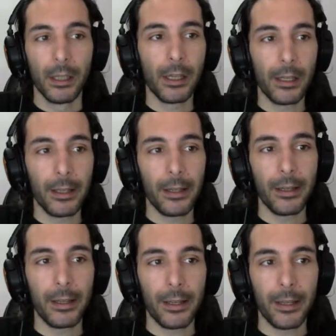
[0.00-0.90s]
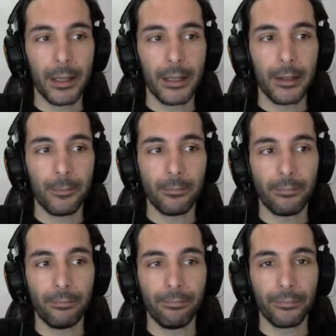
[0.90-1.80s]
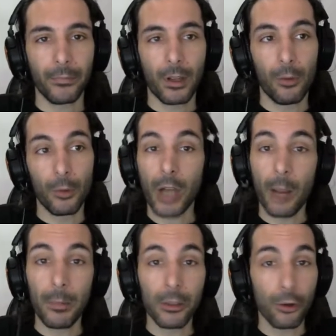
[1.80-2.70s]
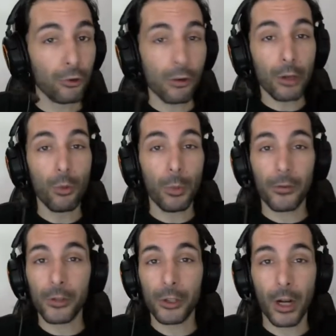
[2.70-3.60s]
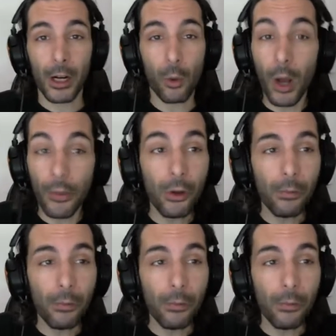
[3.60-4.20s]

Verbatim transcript: Eh, como ya han visto, no soy ningún profesional jugando